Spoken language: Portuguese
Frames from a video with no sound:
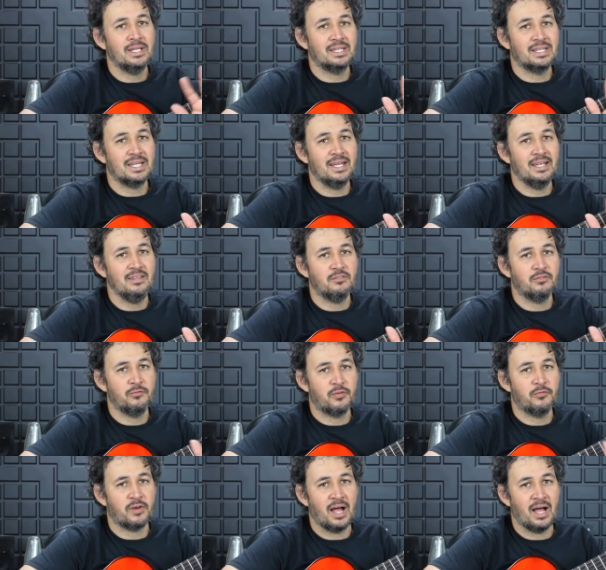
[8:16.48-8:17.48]
em
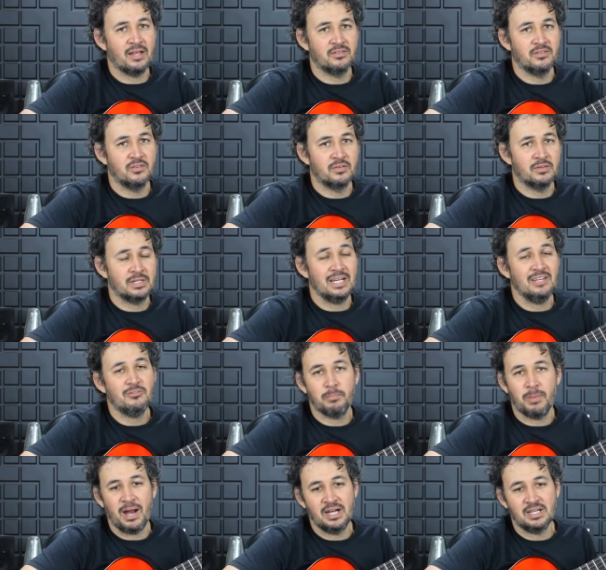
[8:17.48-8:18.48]
três frases, três
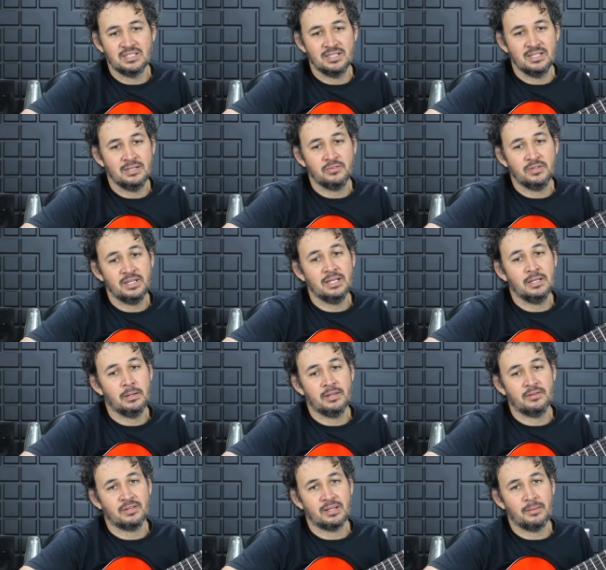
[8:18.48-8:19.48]
partes, né? não seria
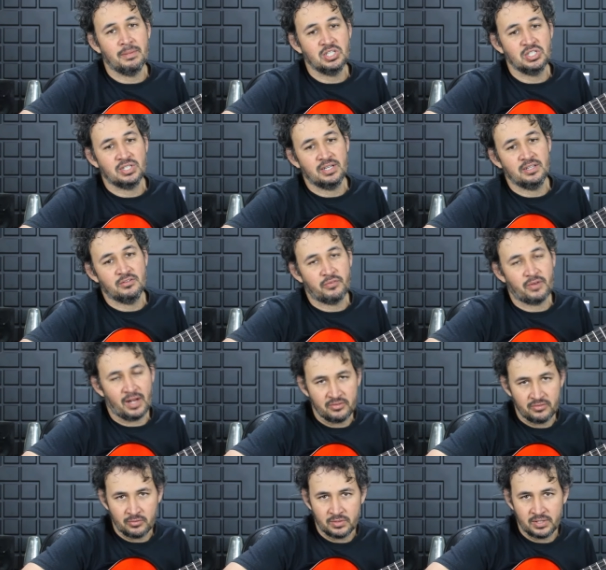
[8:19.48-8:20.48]
exatamente três
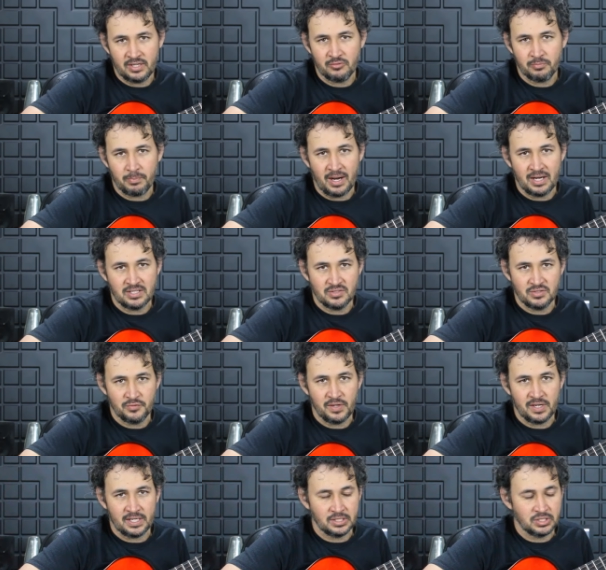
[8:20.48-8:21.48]
frases, são três partes
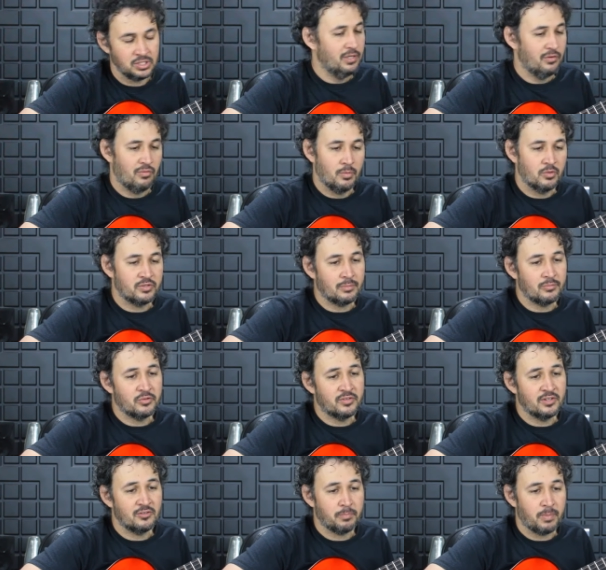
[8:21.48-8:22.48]
diferentes. Vou mostrar para
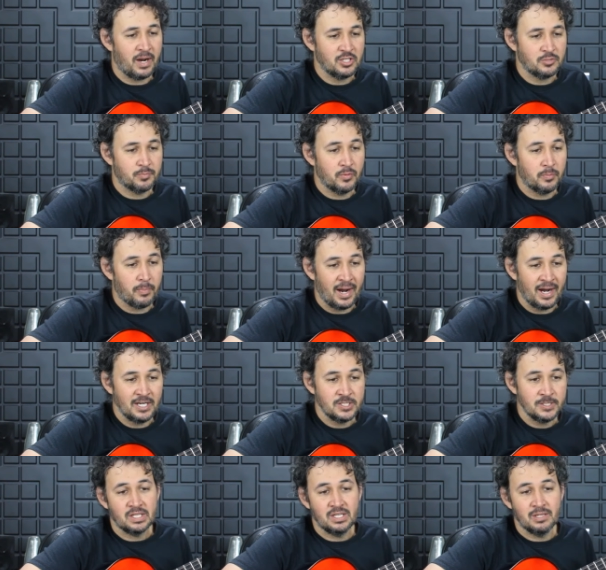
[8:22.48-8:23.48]
vocês parte por
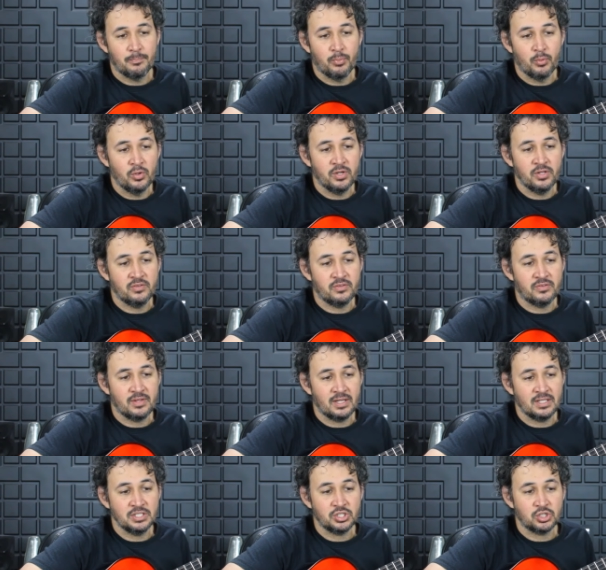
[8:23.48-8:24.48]
parte, depois
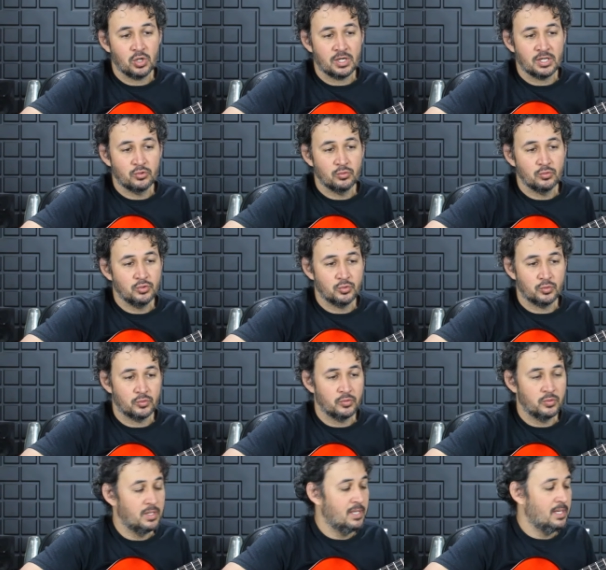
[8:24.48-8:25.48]
a gente toca tudo
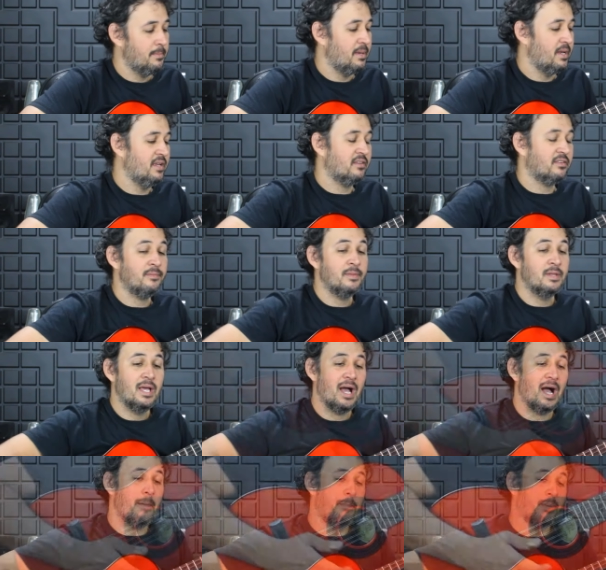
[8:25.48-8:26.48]
junto, beleza? A